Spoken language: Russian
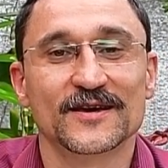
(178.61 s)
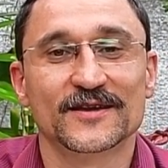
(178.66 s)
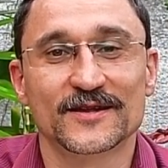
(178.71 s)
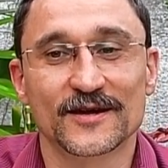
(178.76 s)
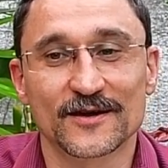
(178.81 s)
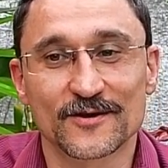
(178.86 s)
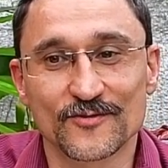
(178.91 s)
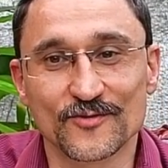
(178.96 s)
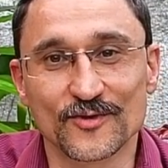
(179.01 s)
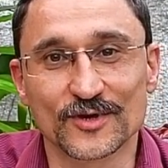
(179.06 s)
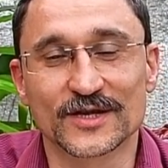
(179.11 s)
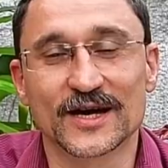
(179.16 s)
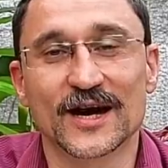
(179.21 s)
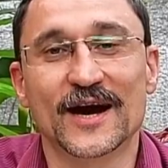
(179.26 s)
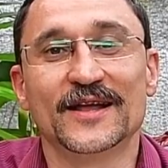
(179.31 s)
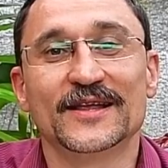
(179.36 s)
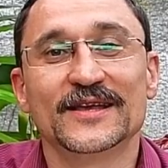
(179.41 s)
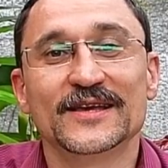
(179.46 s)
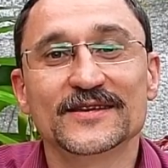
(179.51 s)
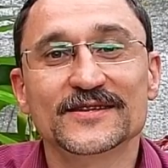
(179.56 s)
Так вот,
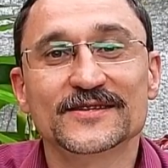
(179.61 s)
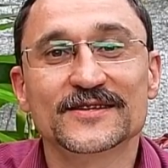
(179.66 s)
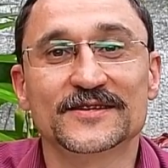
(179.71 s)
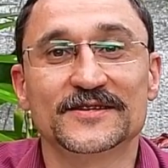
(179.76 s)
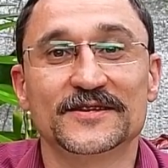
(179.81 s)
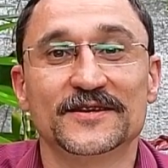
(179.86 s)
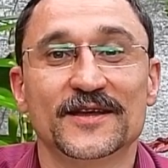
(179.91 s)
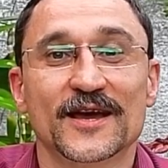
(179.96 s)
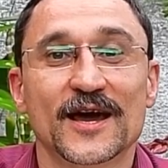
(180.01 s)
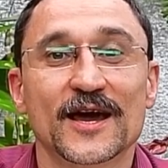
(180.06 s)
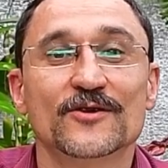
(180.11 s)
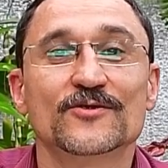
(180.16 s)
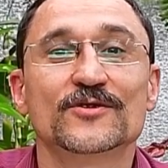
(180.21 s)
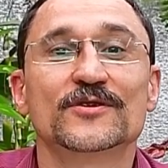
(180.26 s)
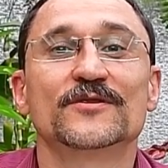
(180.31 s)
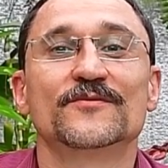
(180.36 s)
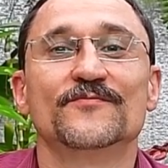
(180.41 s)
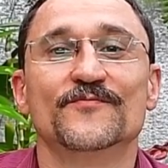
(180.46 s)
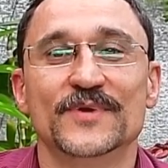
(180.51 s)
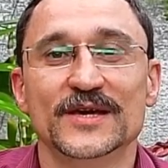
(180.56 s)
они затеняют
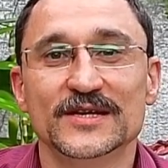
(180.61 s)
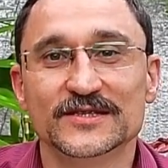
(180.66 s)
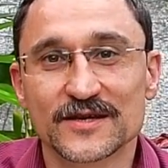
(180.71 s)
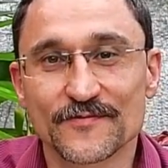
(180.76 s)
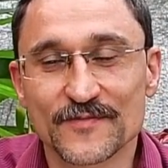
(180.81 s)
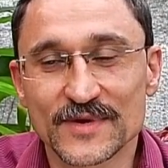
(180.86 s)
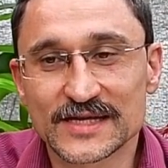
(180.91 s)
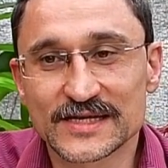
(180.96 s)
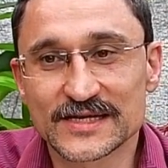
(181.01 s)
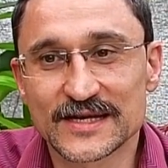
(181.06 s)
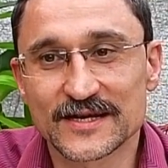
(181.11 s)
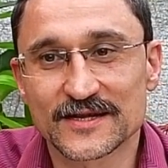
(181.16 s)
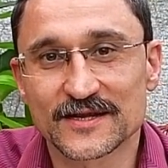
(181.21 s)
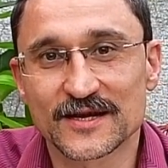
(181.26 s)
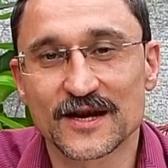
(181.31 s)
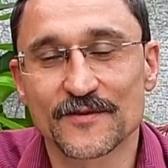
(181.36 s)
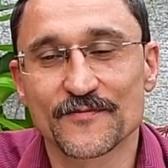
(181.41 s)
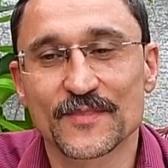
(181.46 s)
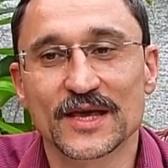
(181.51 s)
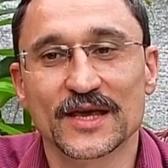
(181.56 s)
белыми
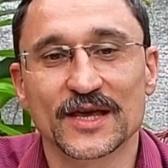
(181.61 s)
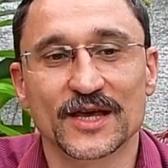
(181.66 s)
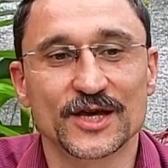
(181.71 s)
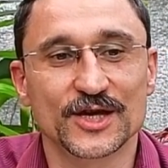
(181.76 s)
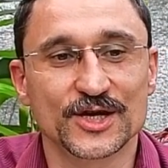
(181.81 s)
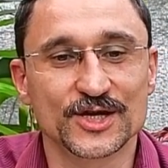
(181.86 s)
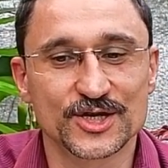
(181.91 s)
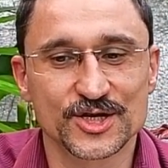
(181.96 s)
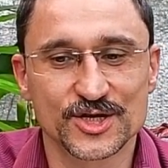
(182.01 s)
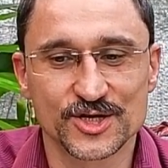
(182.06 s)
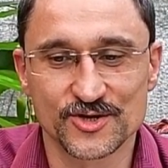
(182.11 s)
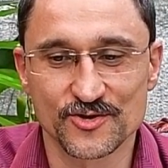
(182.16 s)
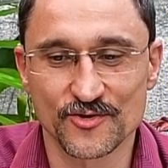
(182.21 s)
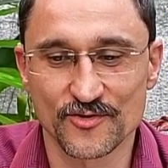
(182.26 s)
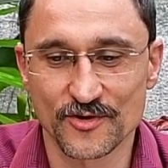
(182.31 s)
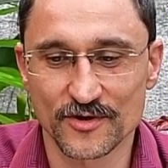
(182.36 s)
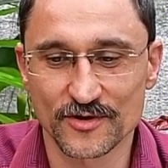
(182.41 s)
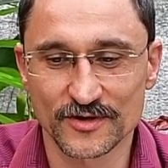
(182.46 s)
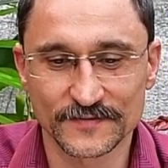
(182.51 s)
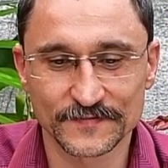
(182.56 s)
сетками и
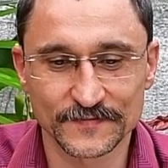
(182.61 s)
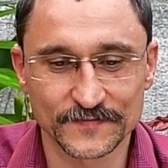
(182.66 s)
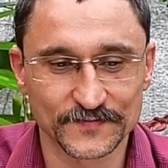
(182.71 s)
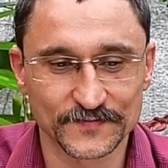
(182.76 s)
еще